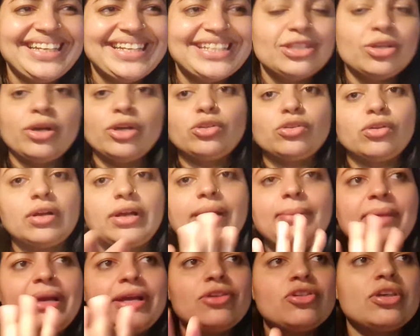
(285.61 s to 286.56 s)
Então vai
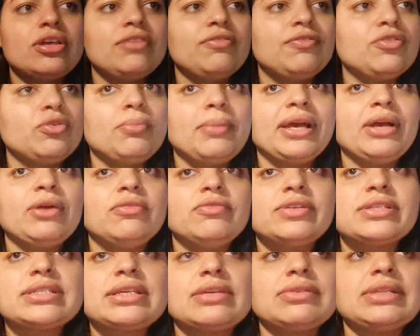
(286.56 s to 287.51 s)
trocar a marcha e filmar e
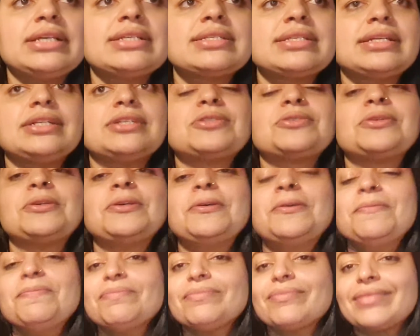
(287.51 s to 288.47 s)
conversar, não dá certo.
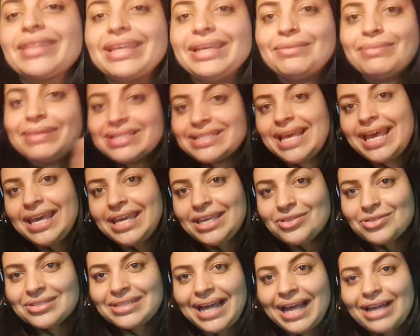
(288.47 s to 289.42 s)
Mas é
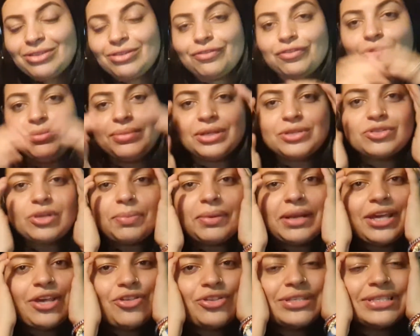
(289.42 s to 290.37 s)
isso, tá? Tô filmando só
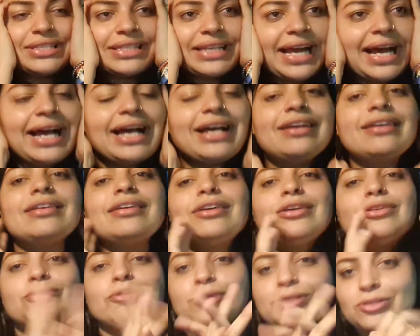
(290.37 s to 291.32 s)
pra registrar.
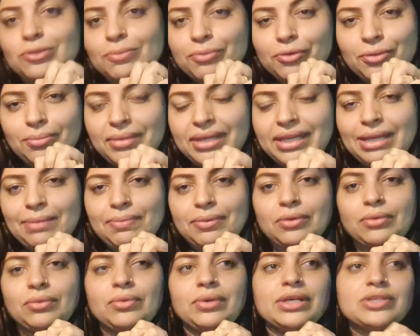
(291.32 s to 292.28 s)
Torçam por mim aí,
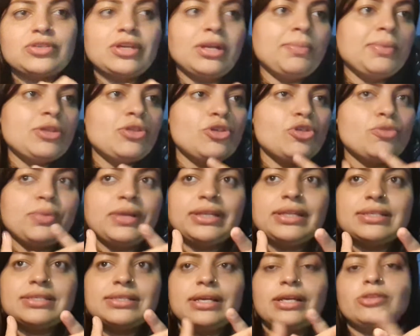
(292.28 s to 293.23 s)
pro Lucas, ora pra gente
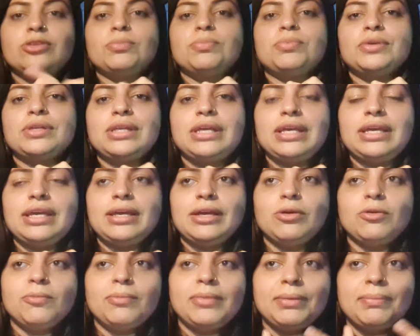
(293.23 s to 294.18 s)
pra dar certo,
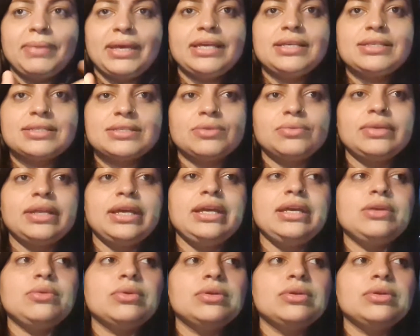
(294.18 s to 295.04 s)
porque é uma benção, né?